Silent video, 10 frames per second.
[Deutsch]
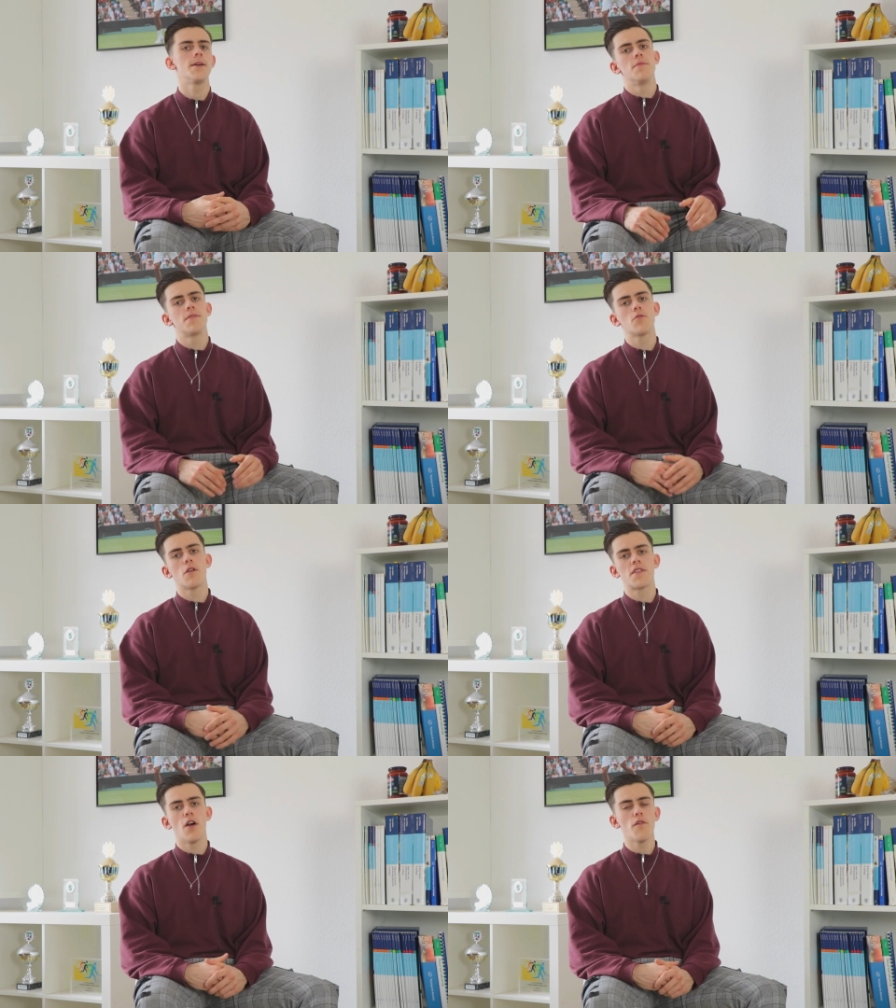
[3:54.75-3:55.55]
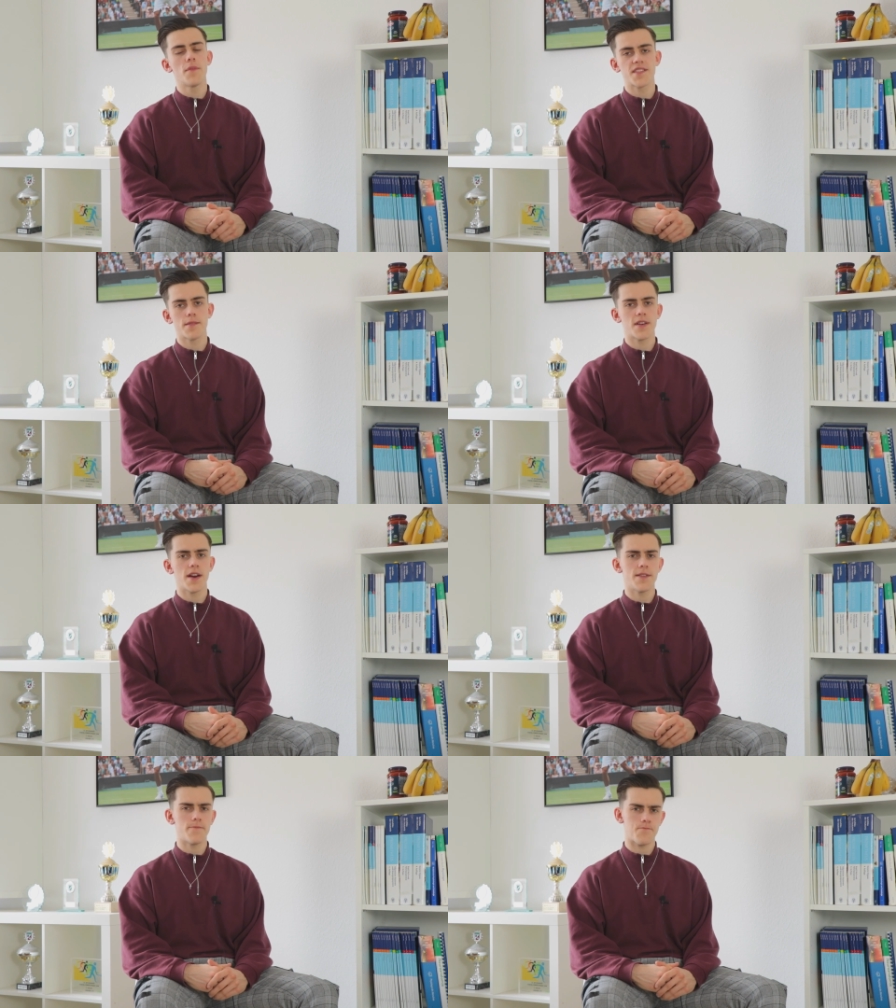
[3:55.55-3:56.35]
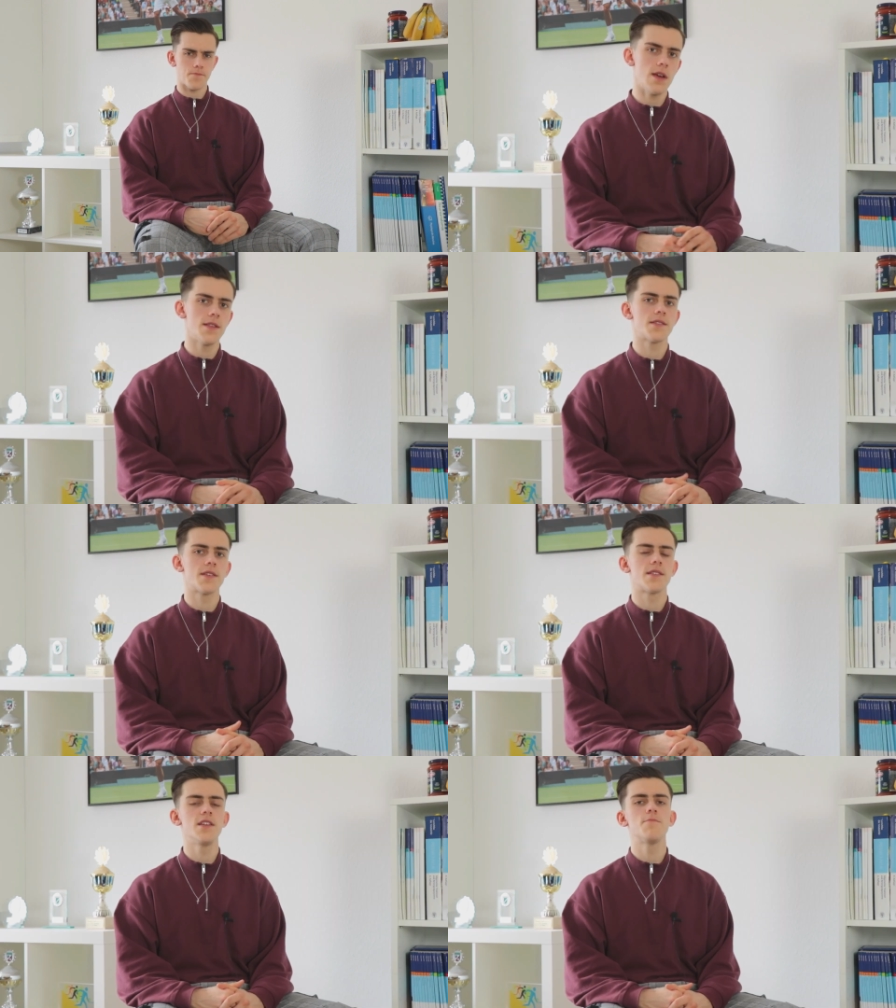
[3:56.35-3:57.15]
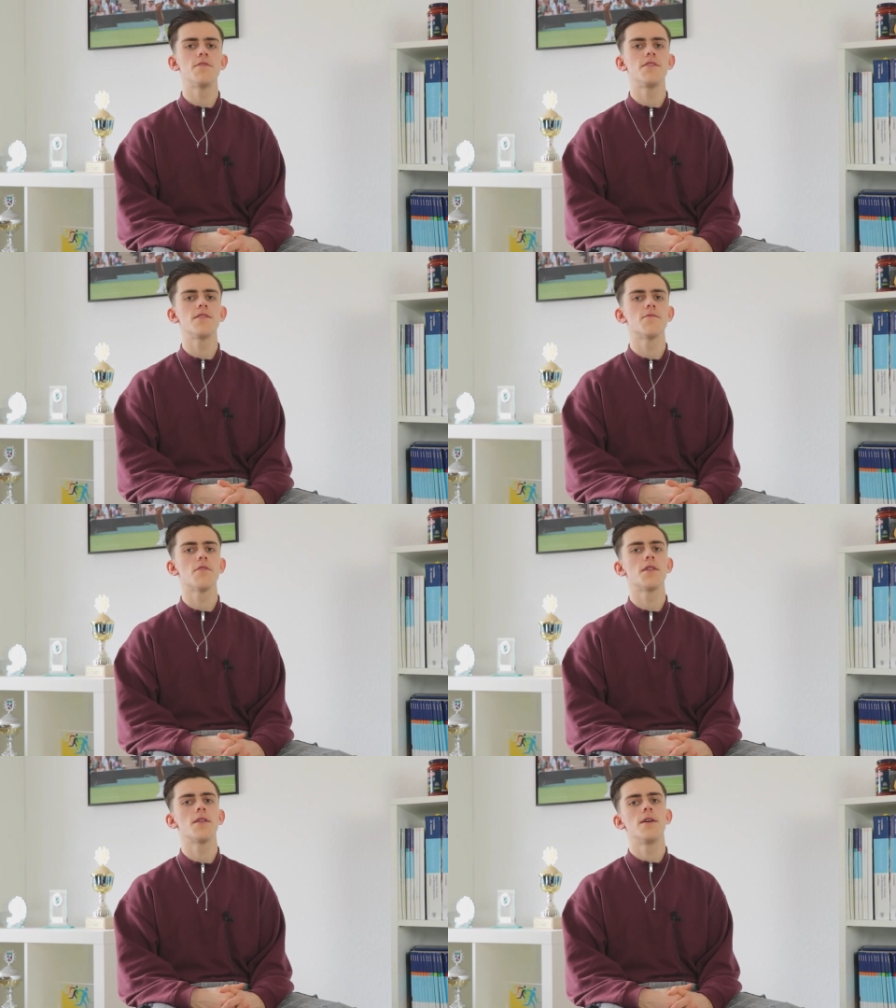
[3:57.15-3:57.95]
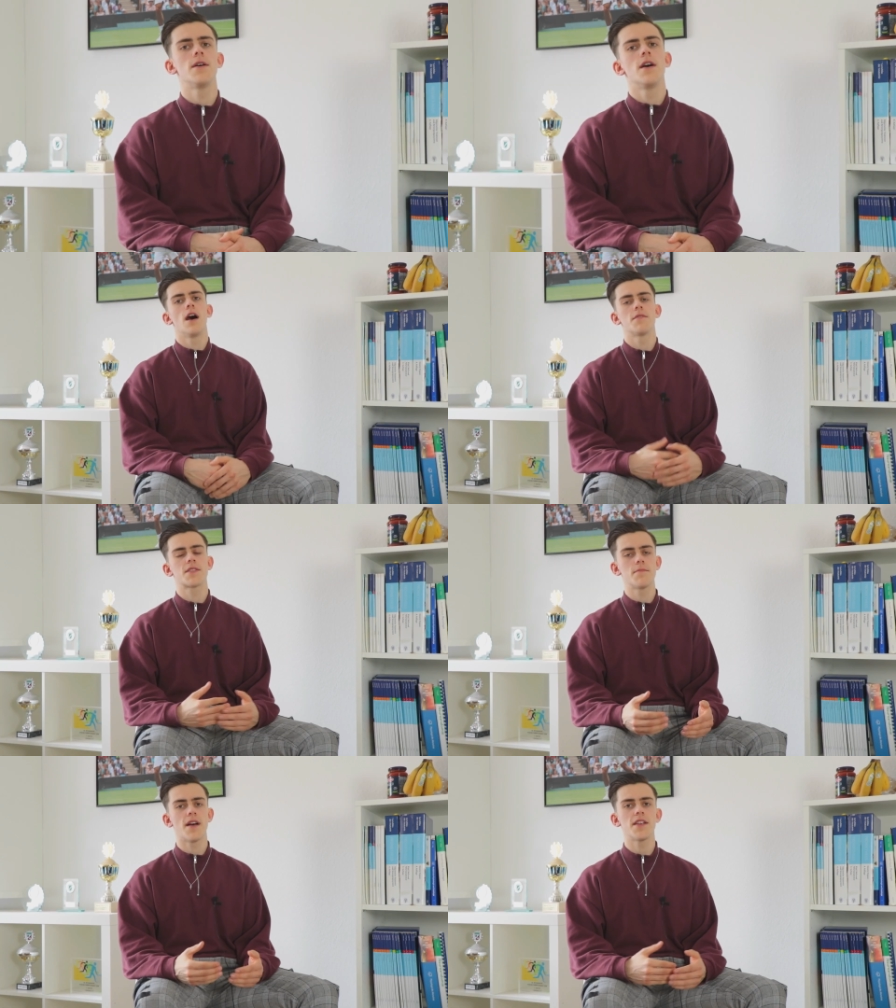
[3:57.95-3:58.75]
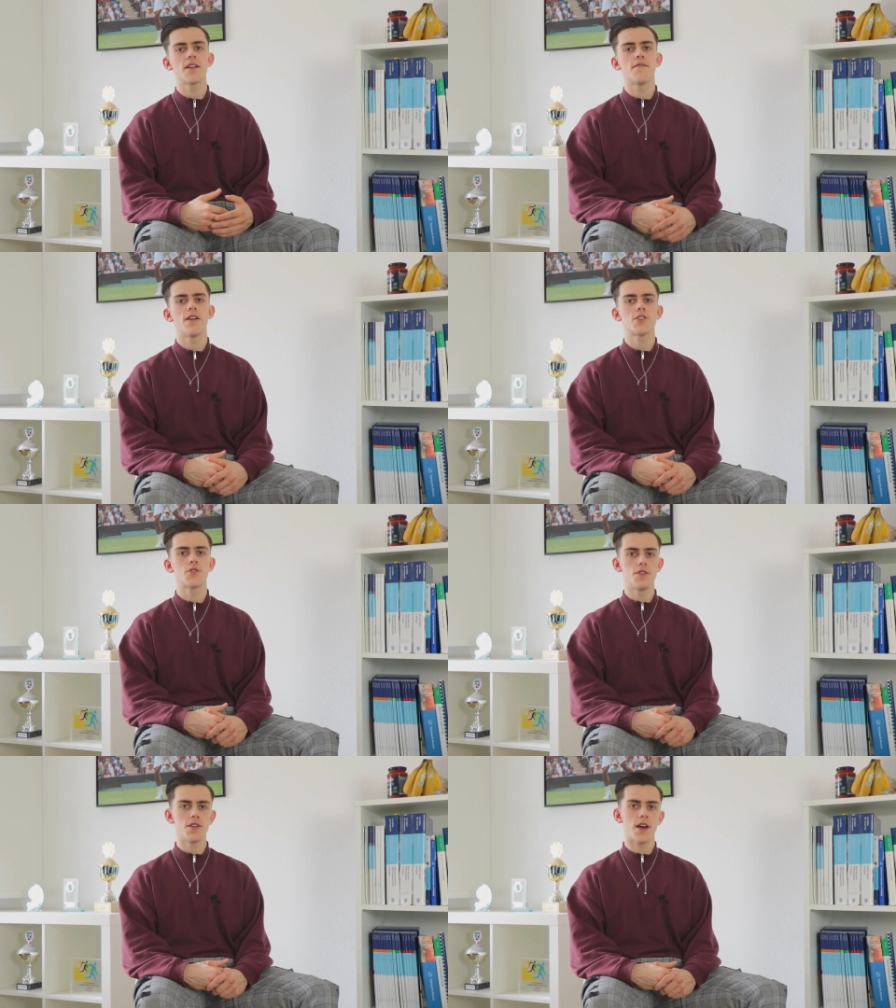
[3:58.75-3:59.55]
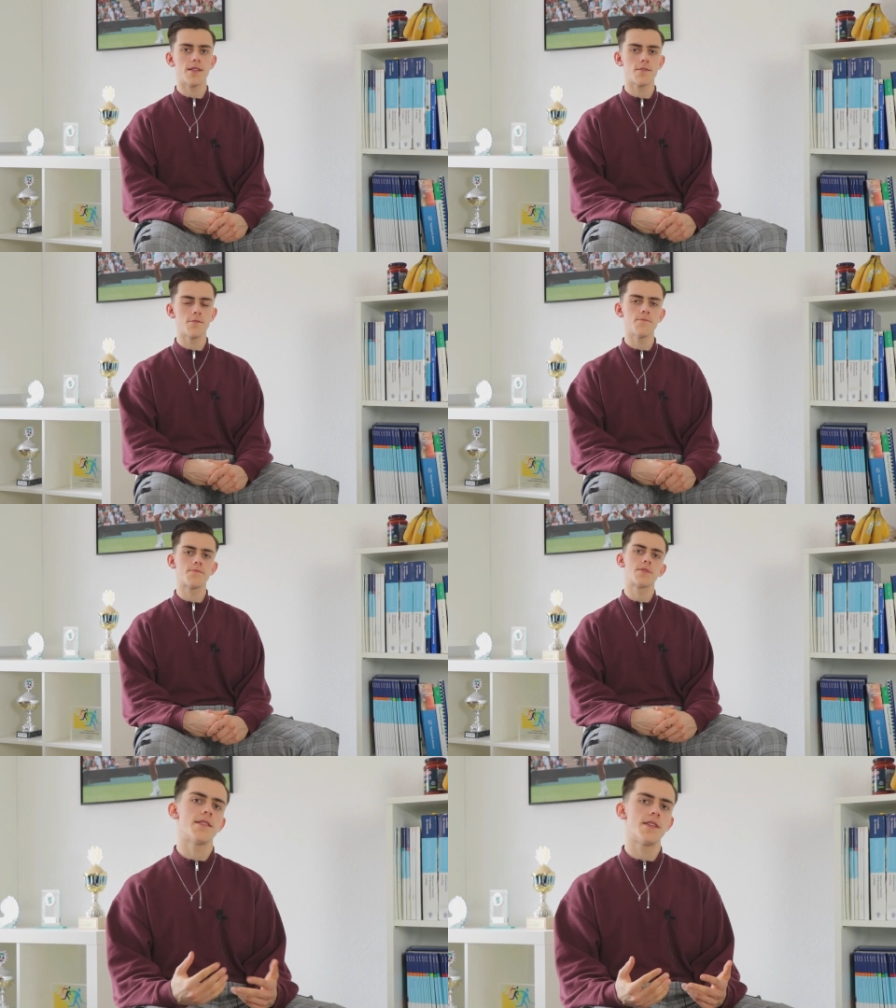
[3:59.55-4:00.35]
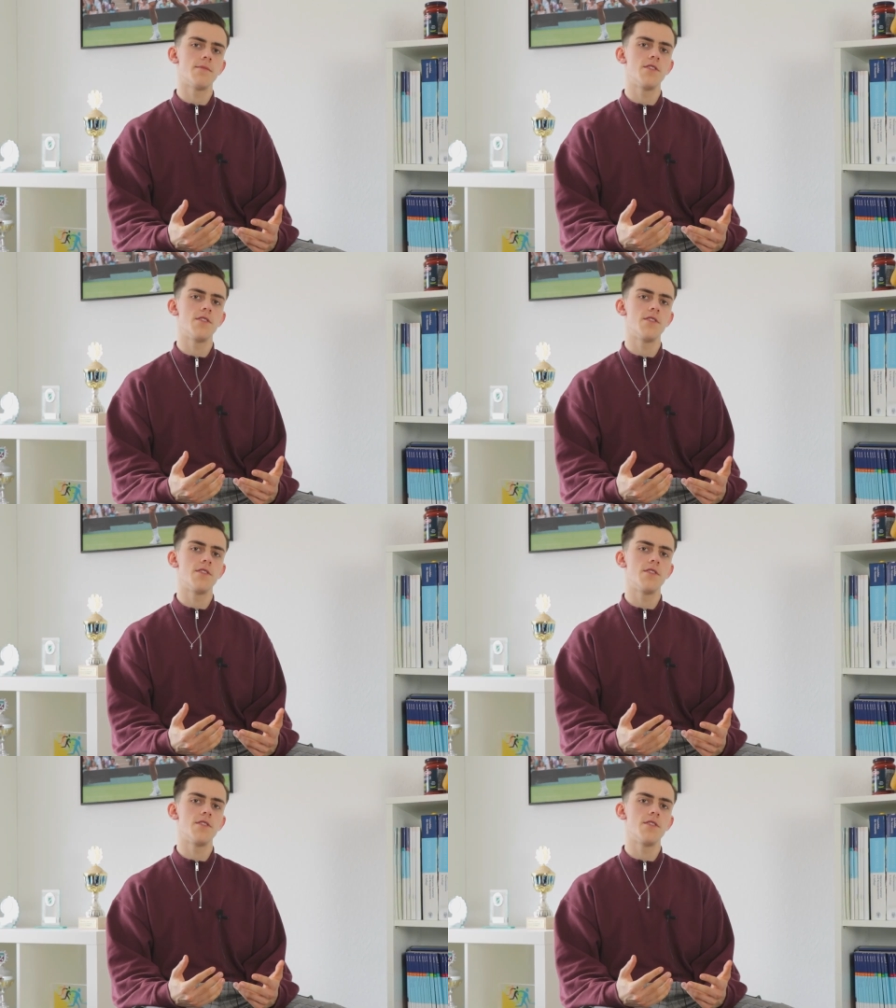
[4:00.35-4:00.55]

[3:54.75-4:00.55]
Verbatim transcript: In Bezug auf die Aufmerksamkeit ist es jetzt nicht bewiesen worden, aber es gibt einige Fallstudien dazu, dass